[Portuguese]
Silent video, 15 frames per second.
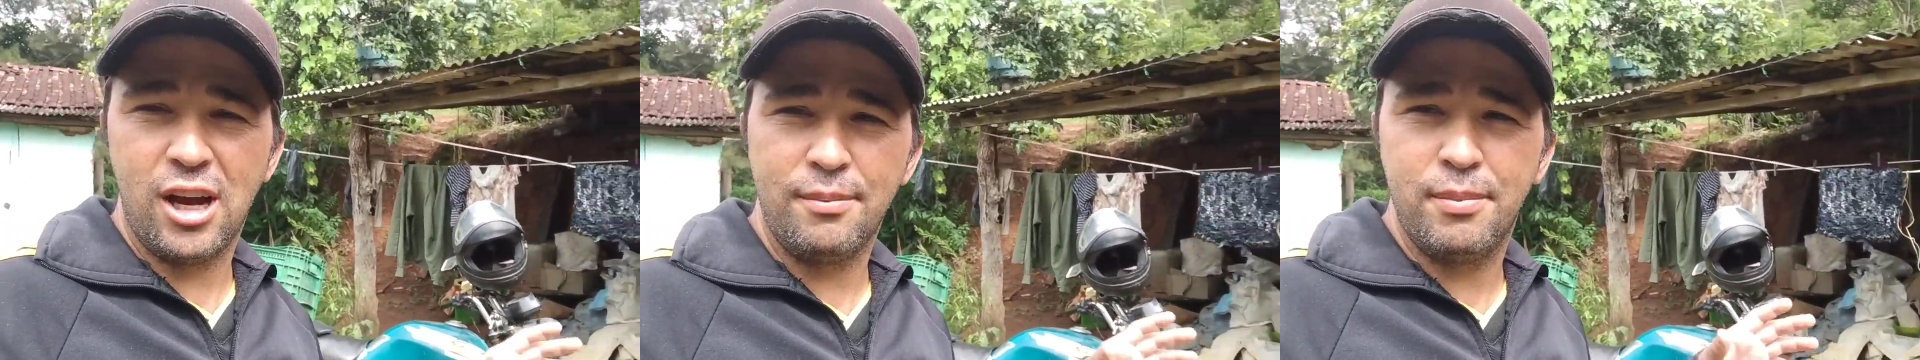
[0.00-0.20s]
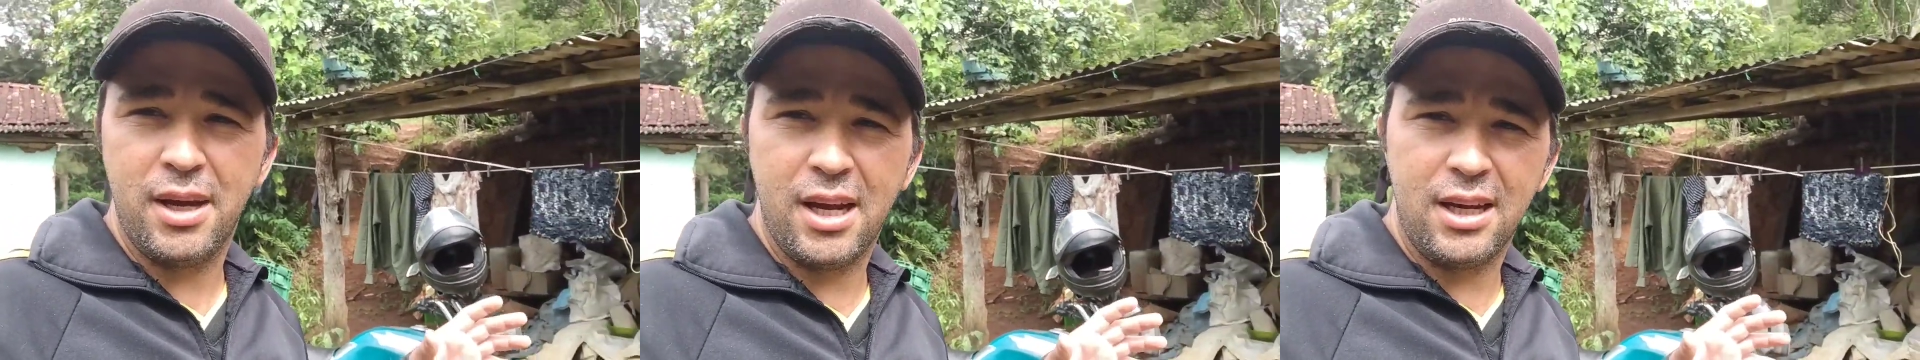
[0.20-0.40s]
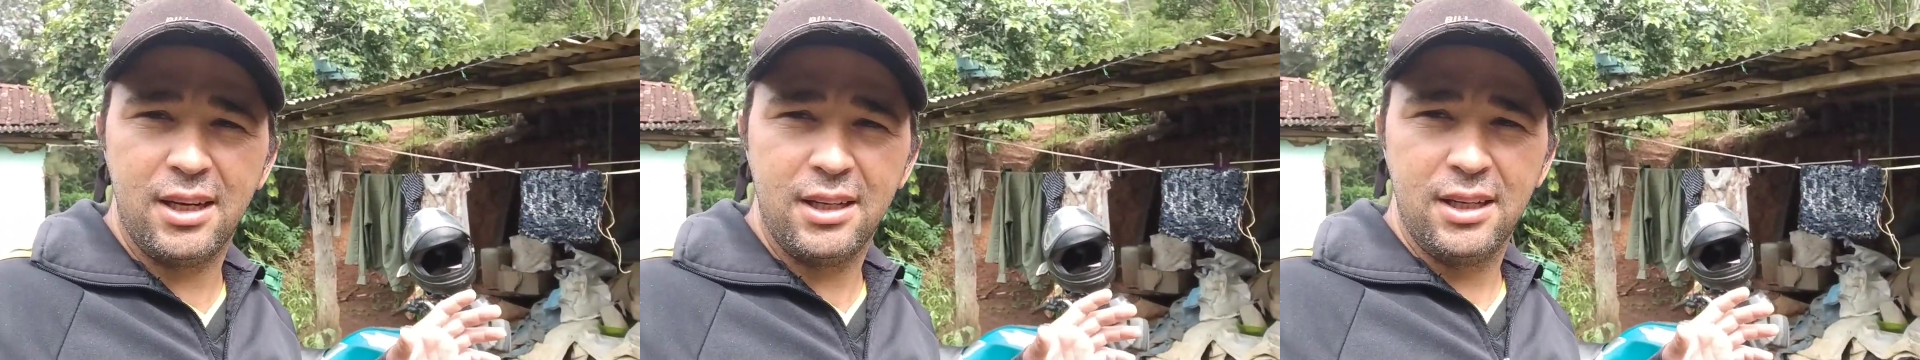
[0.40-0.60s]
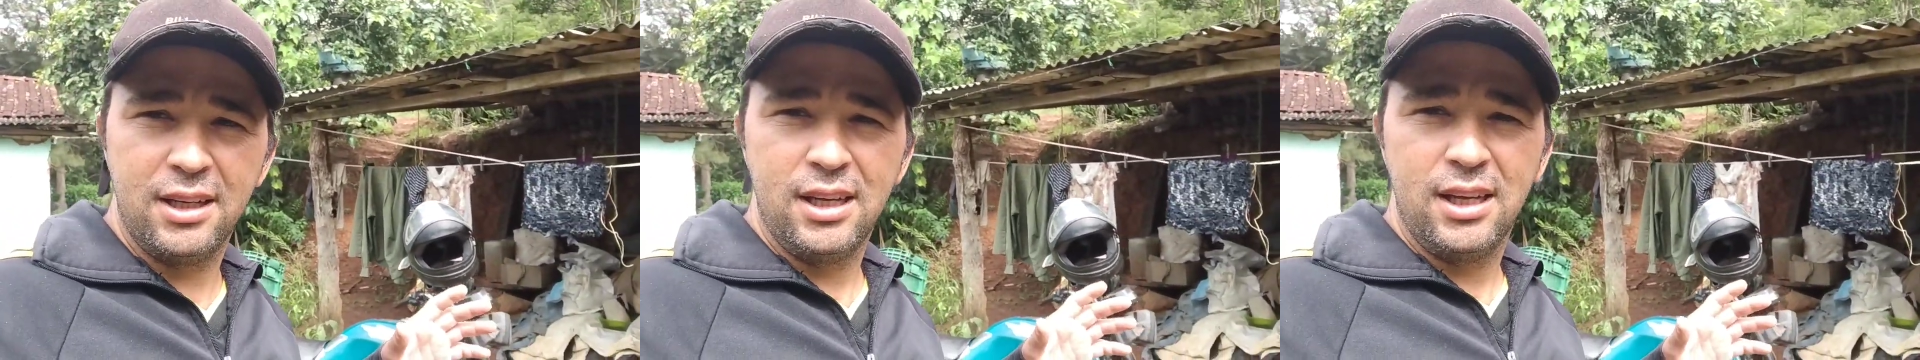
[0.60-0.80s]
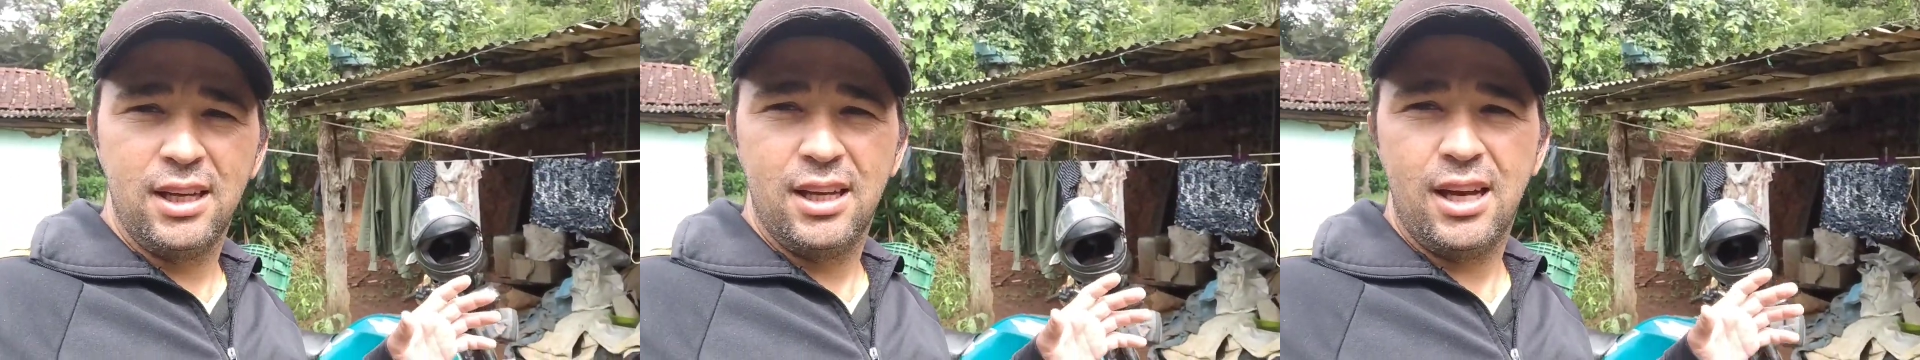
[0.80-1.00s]
abelha,
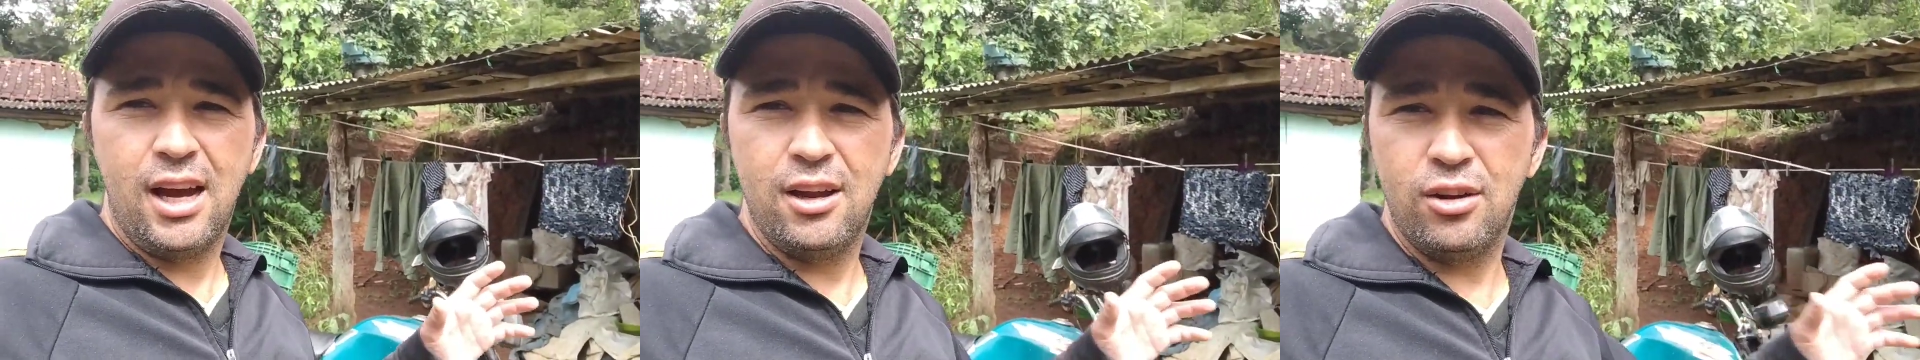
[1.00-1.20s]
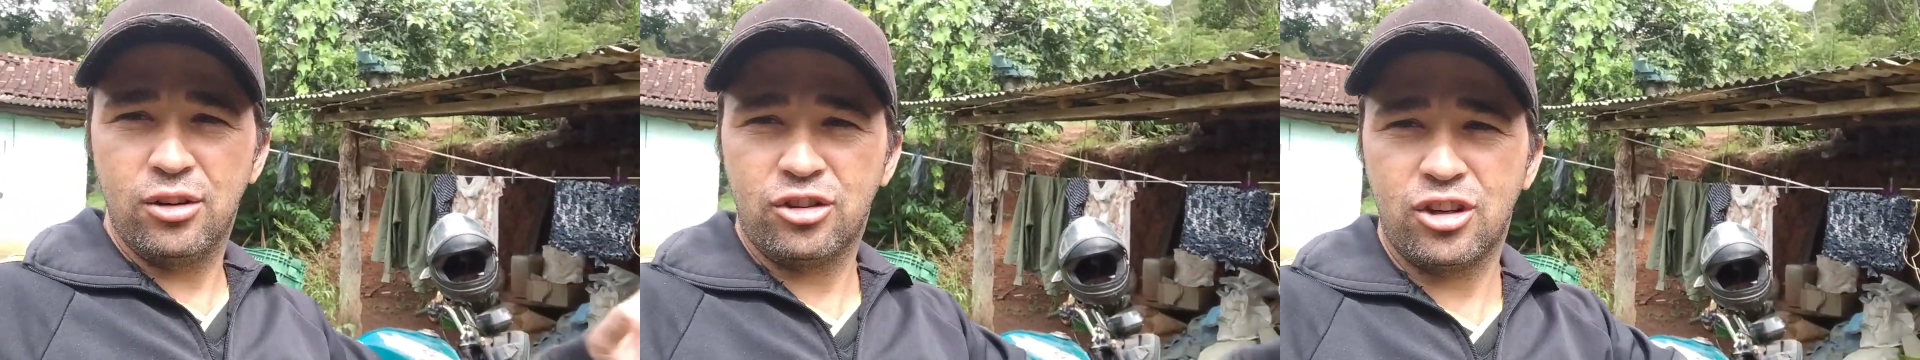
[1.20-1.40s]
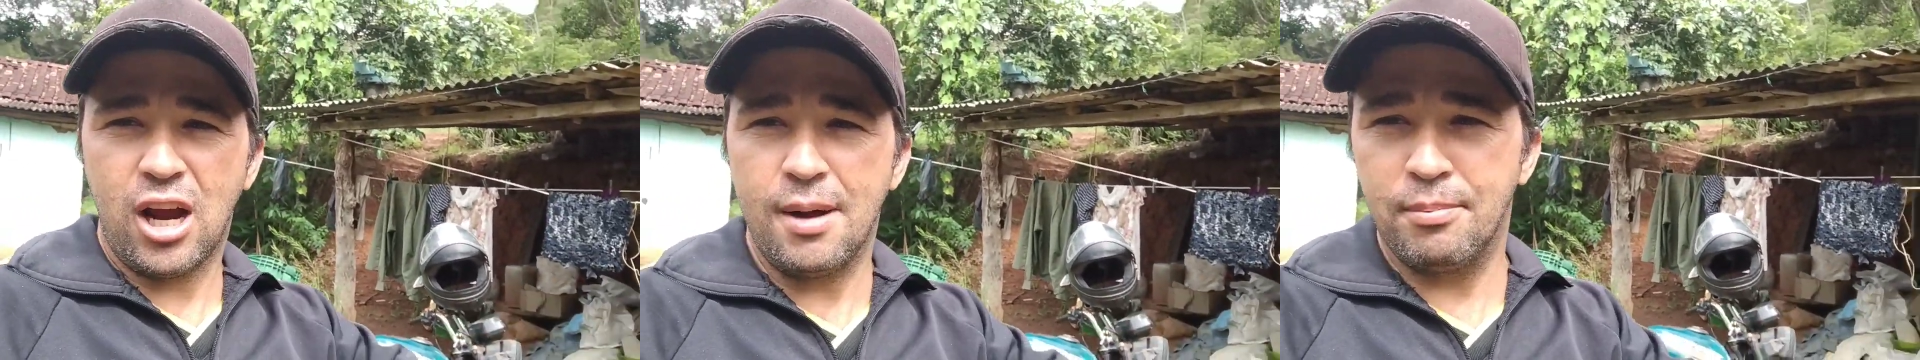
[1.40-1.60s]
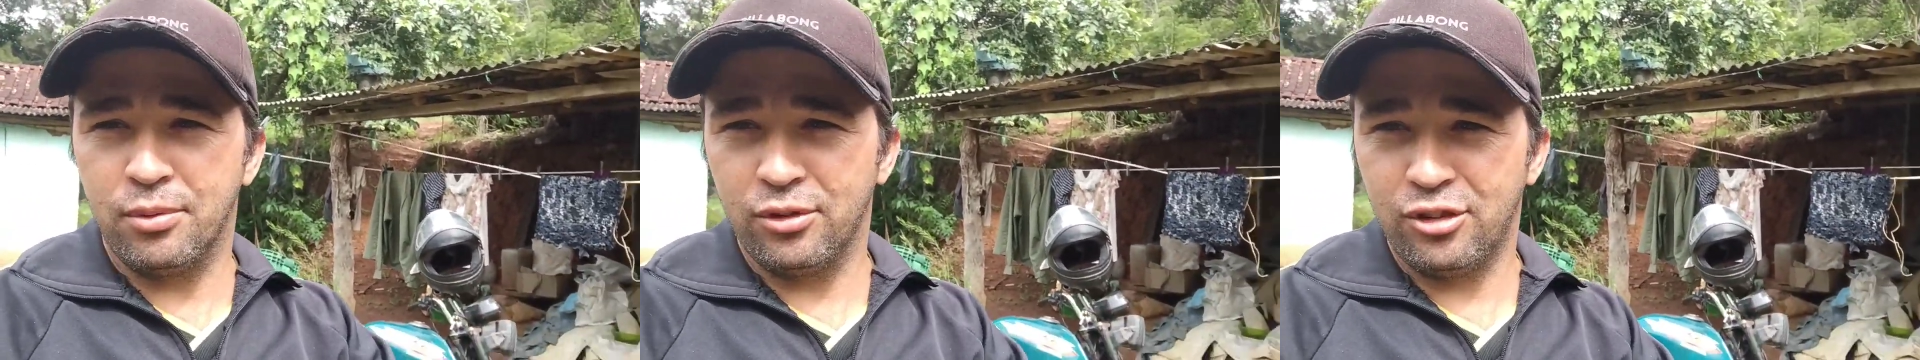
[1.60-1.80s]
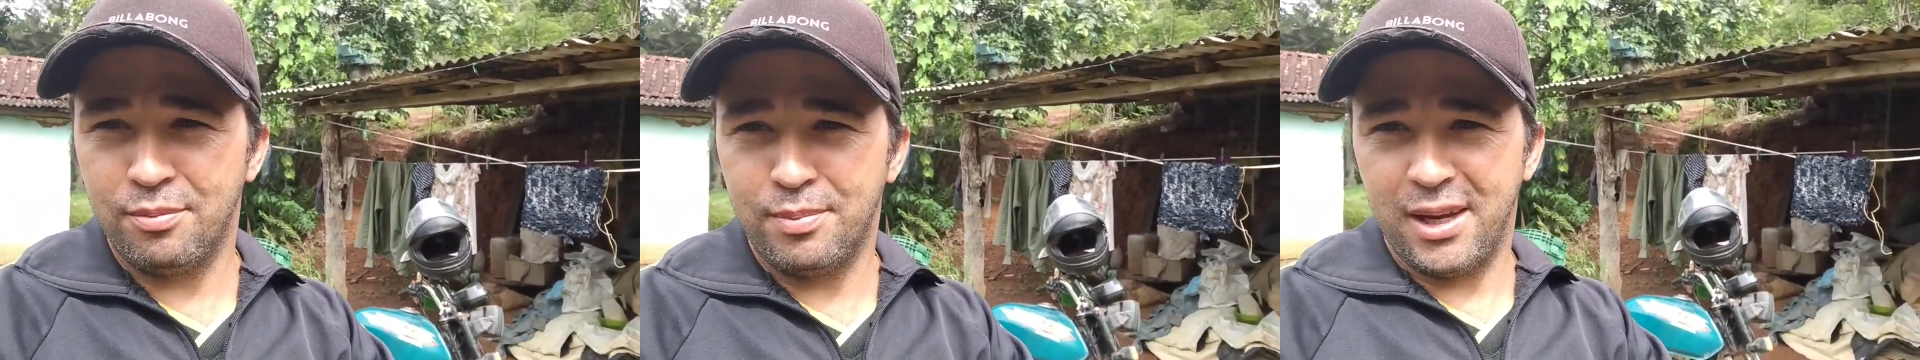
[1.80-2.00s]
aí eu chapo um de